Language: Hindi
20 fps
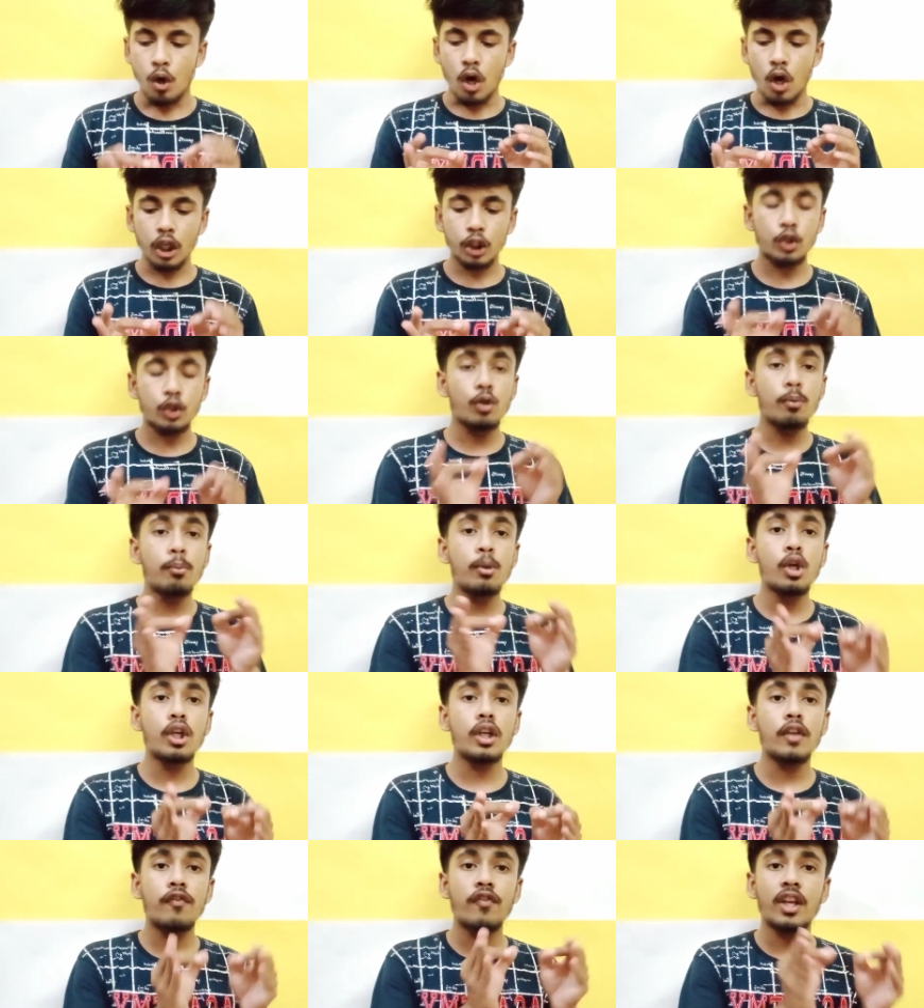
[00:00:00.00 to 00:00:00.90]
और
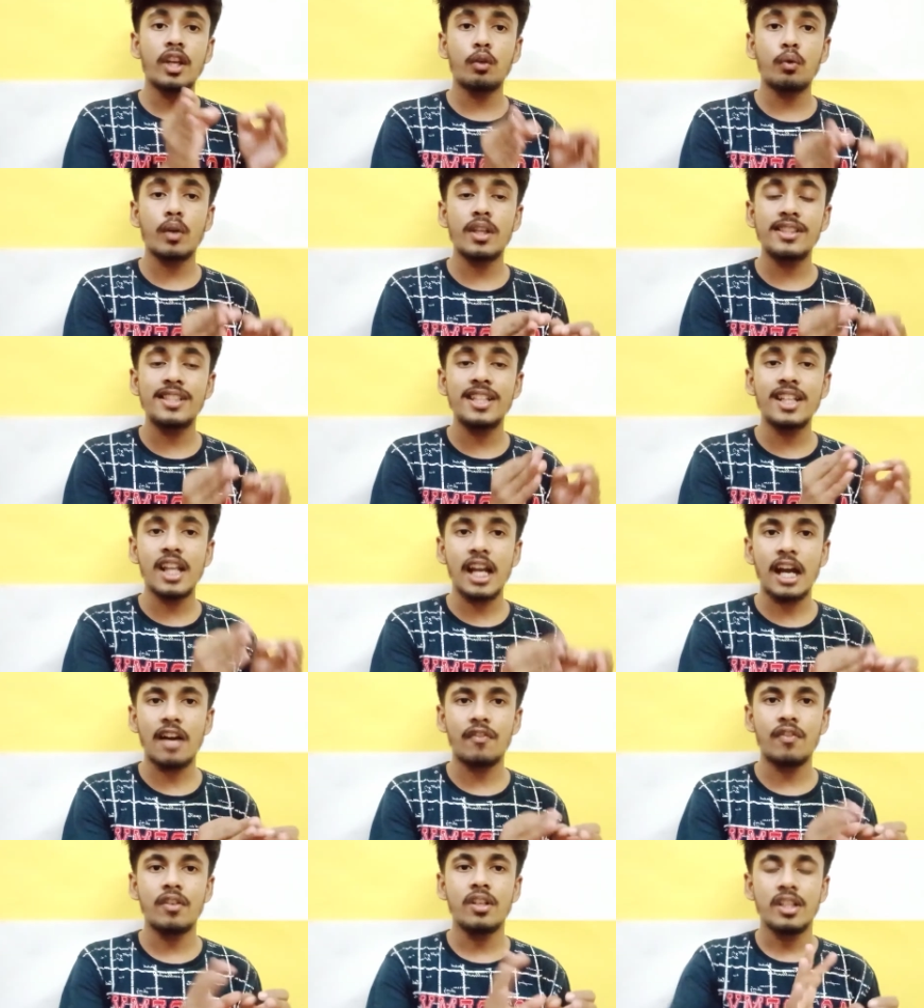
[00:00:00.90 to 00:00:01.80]
क्यूमुलेटिव फ्रिक्वेंसी
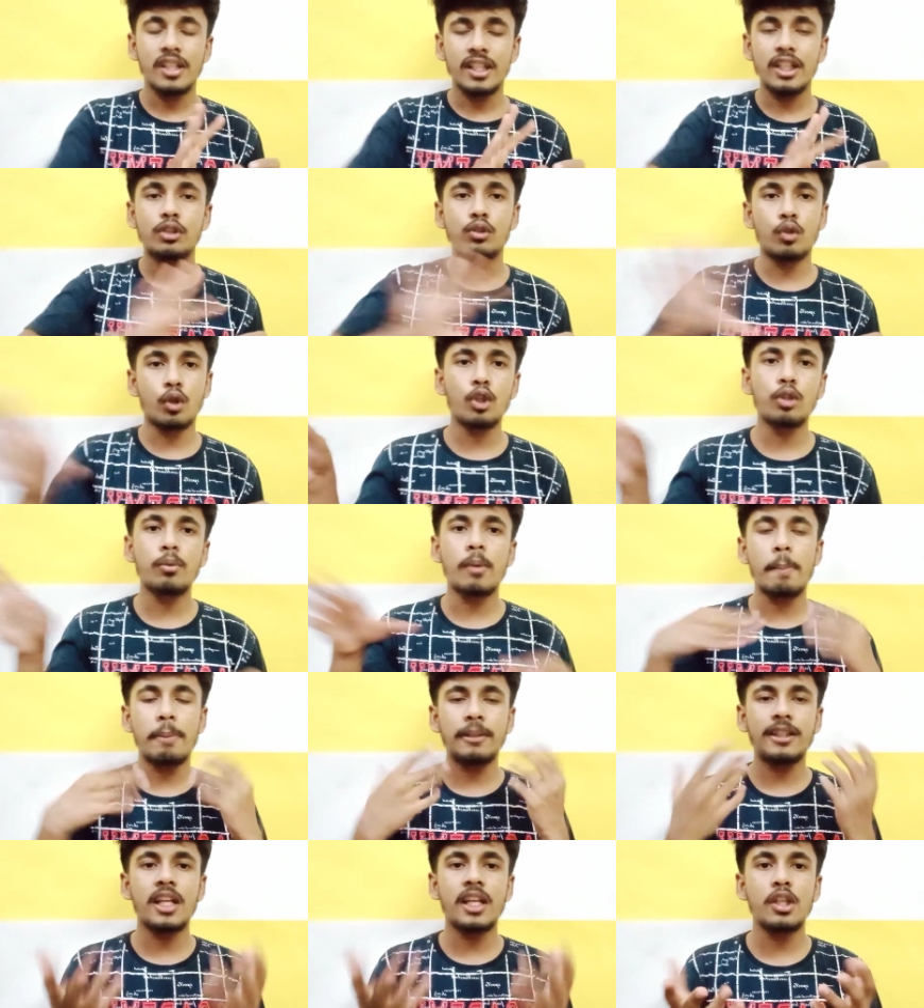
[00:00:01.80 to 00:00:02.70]
ग्राफ ये छोड़ो
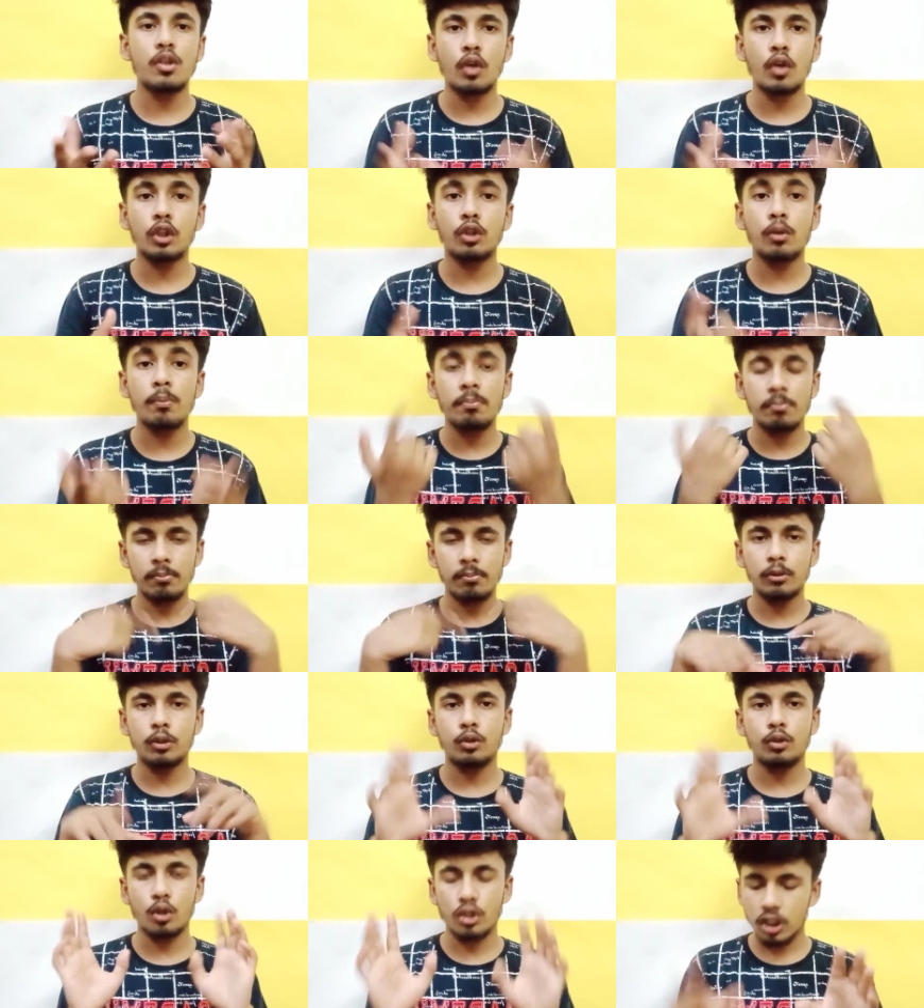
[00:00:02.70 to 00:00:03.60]
तुम्हें तो पता नहीं होगा तुम
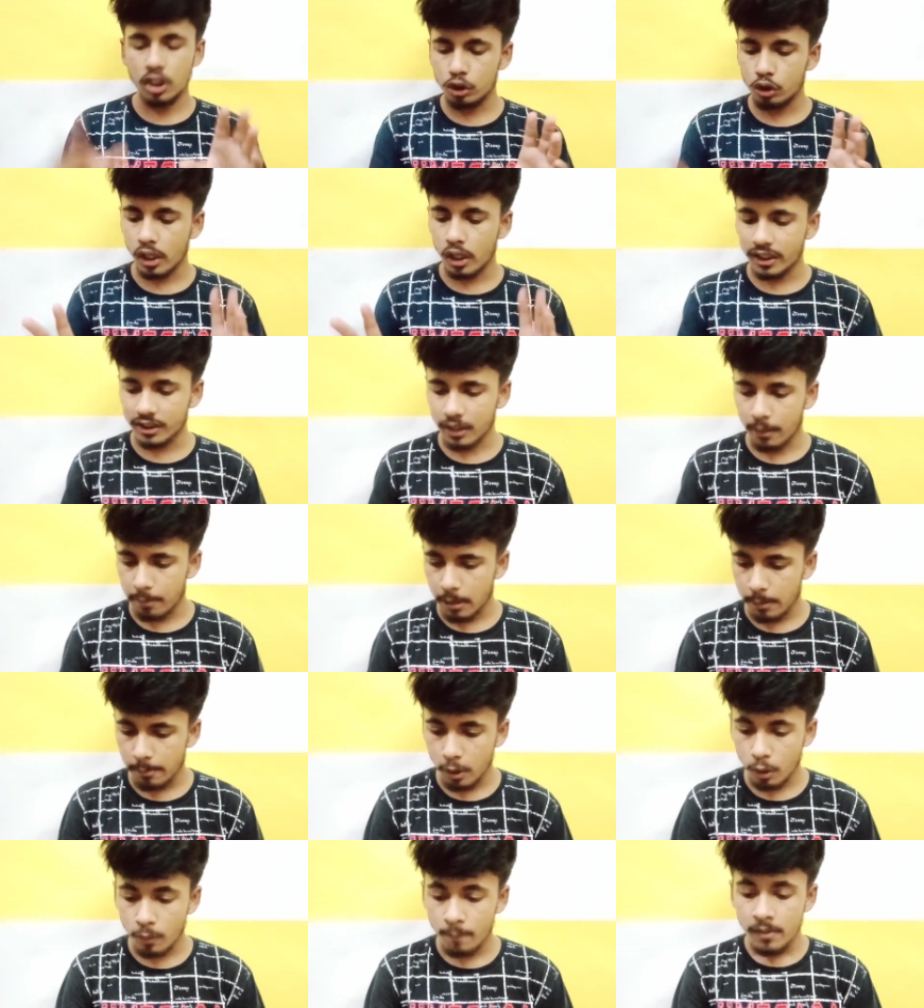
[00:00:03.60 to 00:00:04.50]
क्वेश्चन और एग्जाम्पल
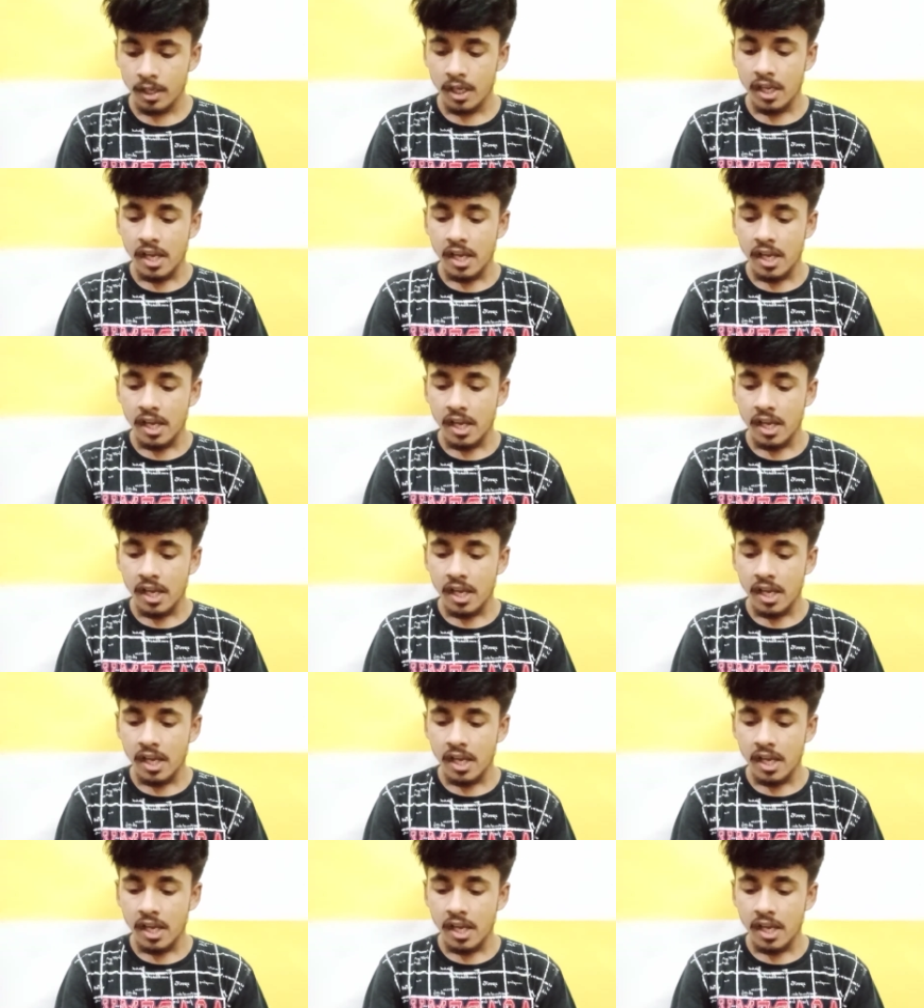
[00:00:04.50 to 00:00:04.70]
पे हो